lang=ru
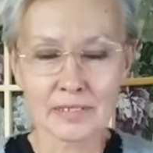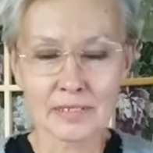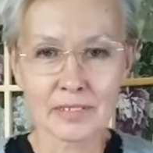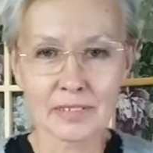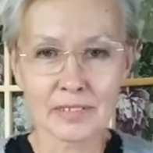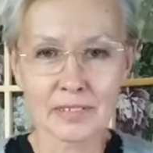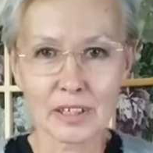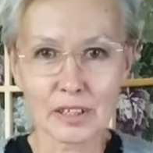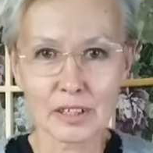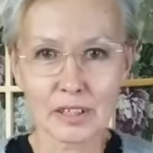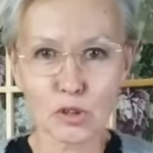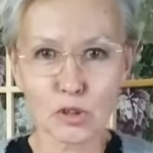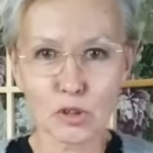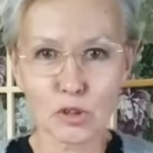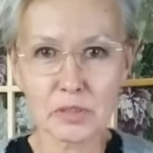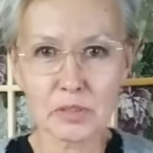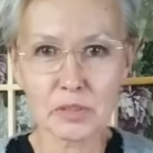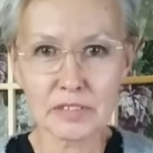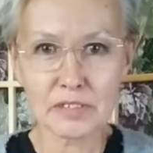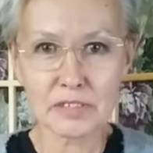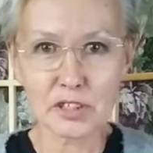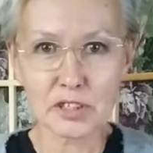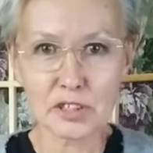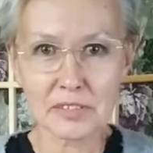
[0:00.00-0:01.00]
Добрый вечер
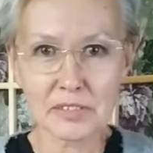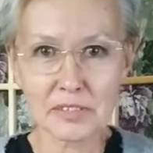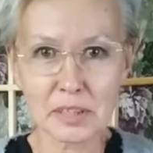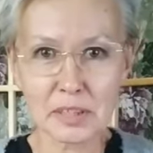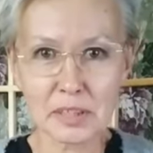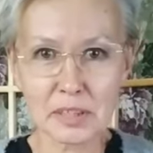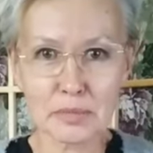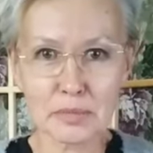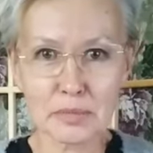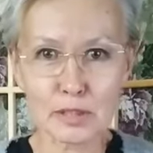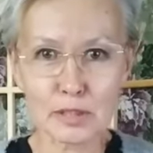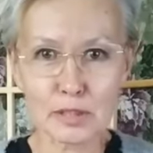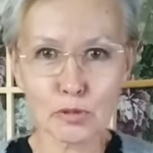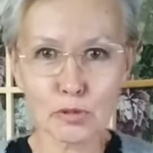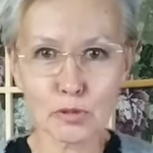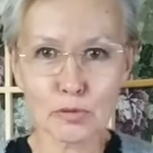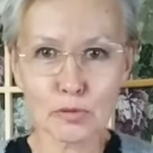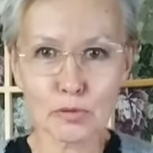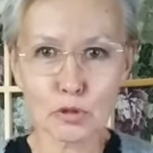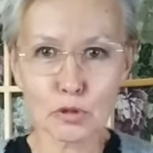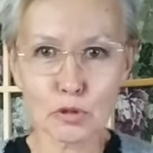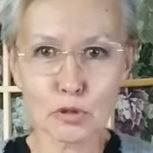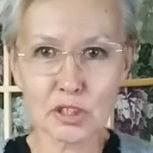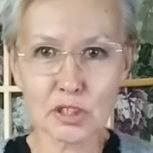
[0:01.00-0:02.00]
всем
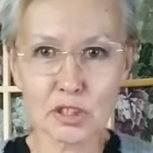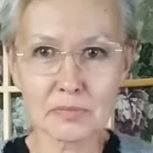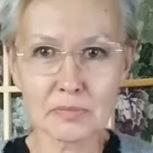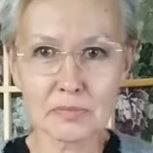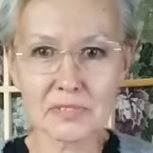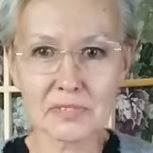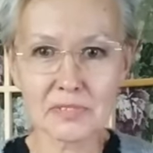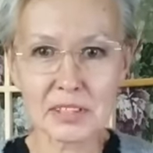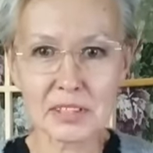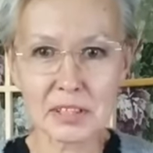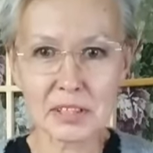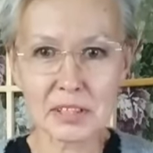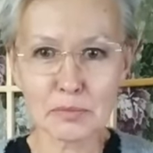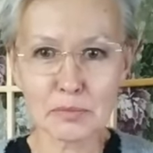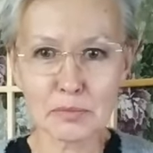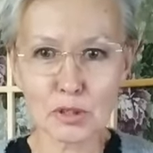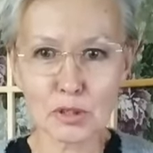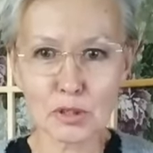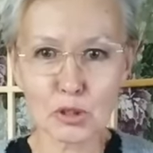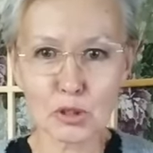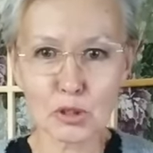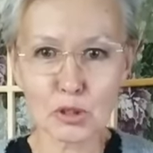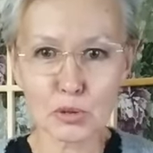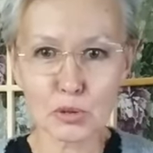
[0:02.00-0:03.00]
присутствующим, всем,
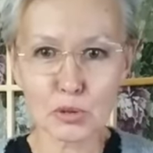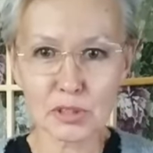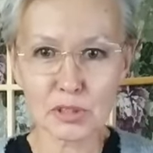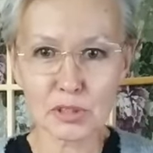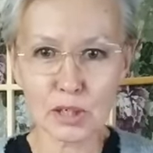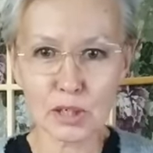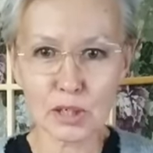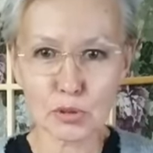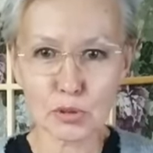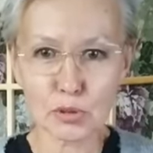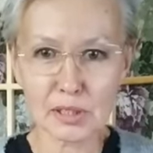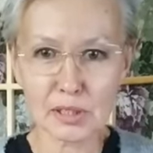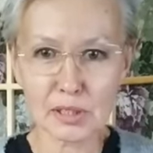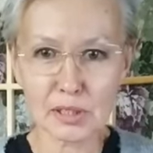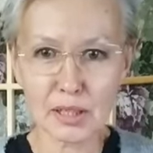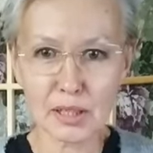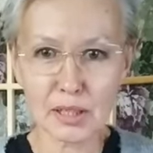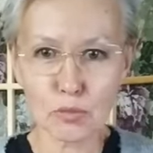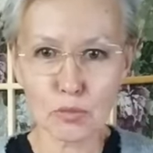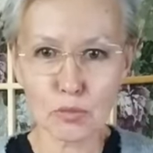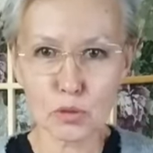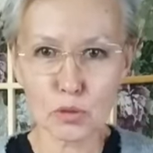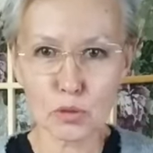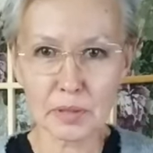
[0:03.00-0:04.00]
кто заходит на мой
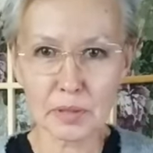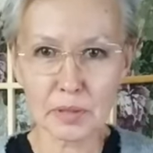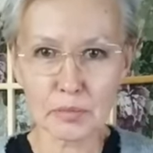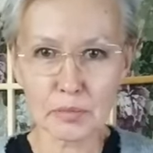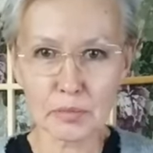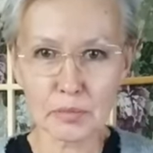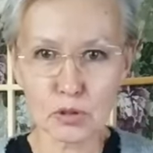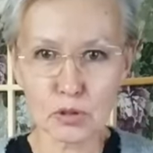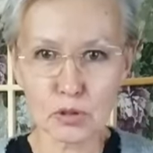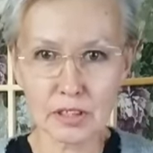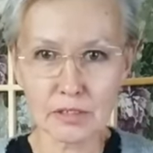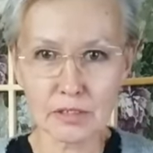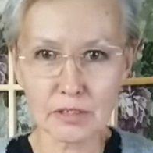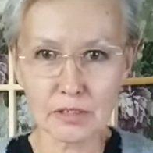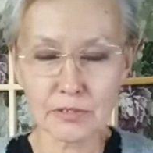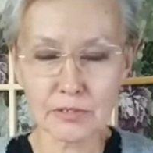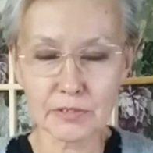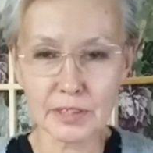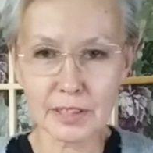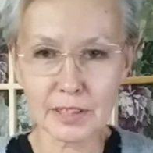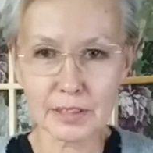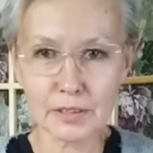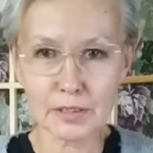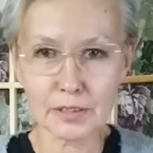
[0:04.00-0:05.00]
прямой эфир.
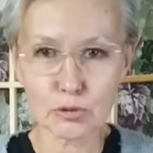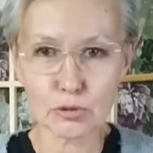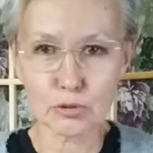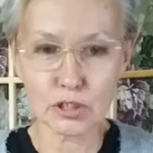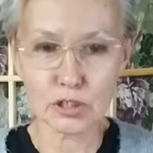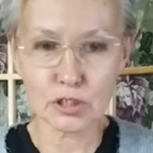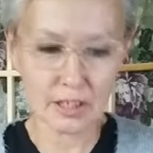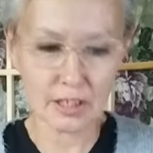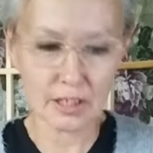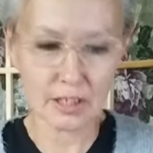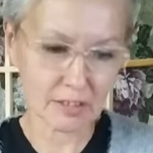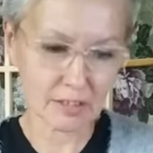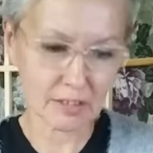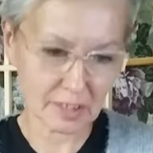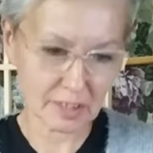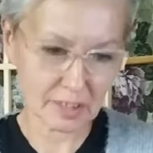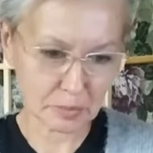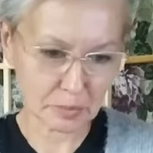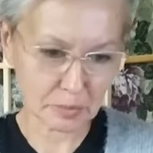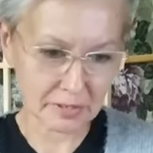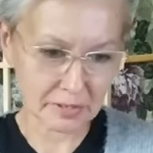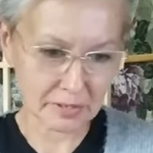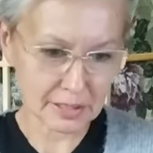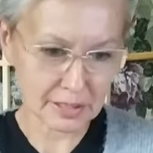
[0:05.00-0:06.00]
Очень рад вас
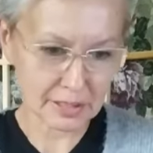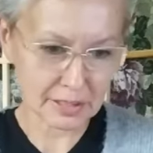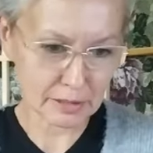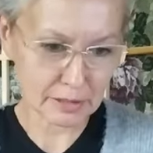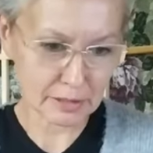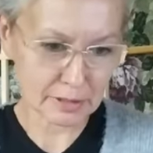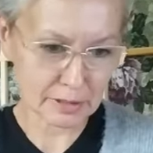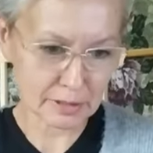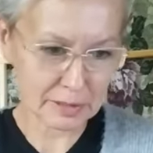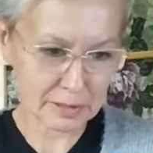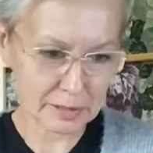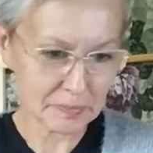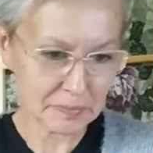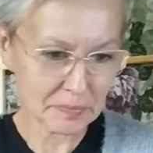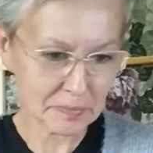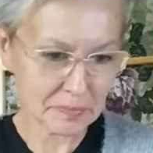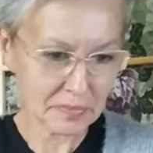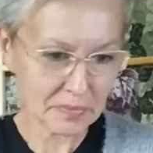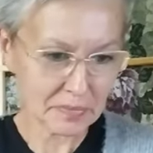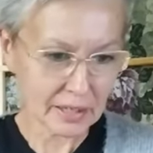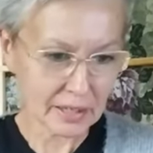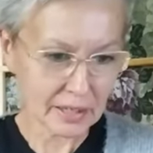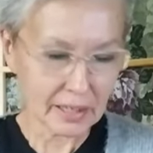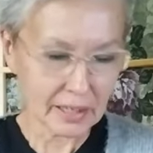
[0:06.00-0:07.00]
приветствовать.
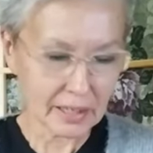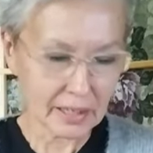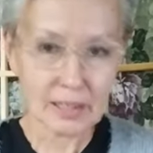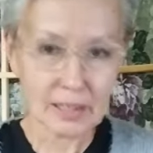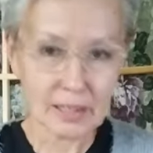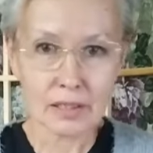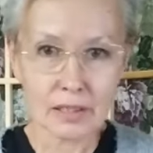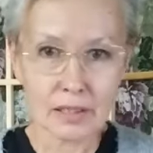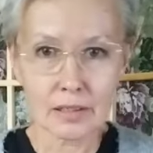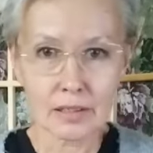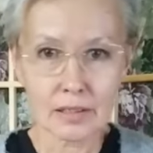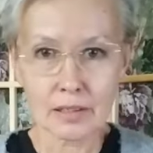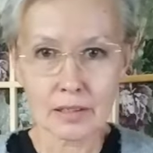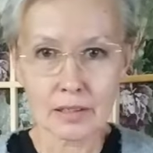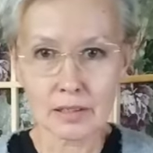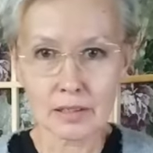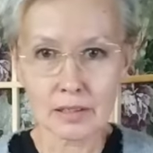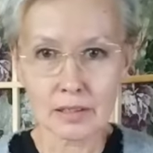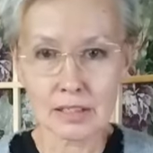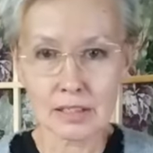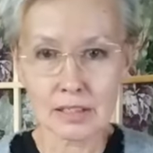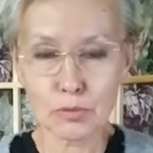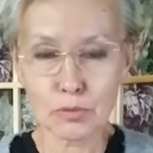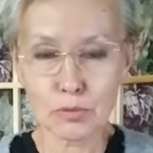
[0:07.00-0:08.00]
Э,
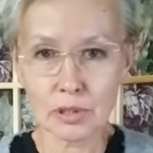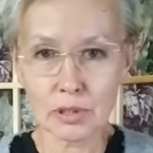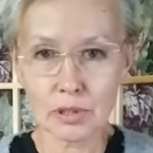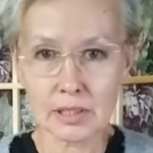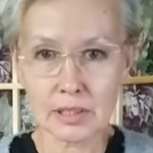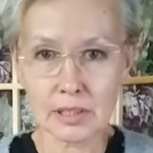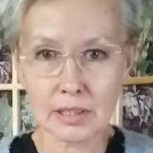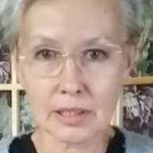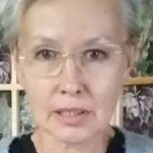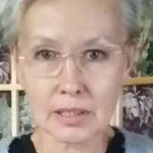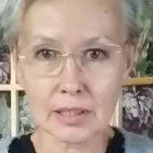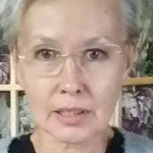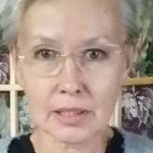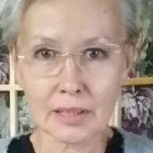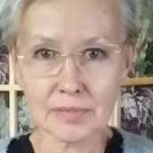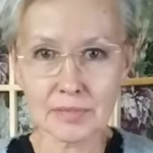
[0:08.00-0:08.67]
сегодня среда.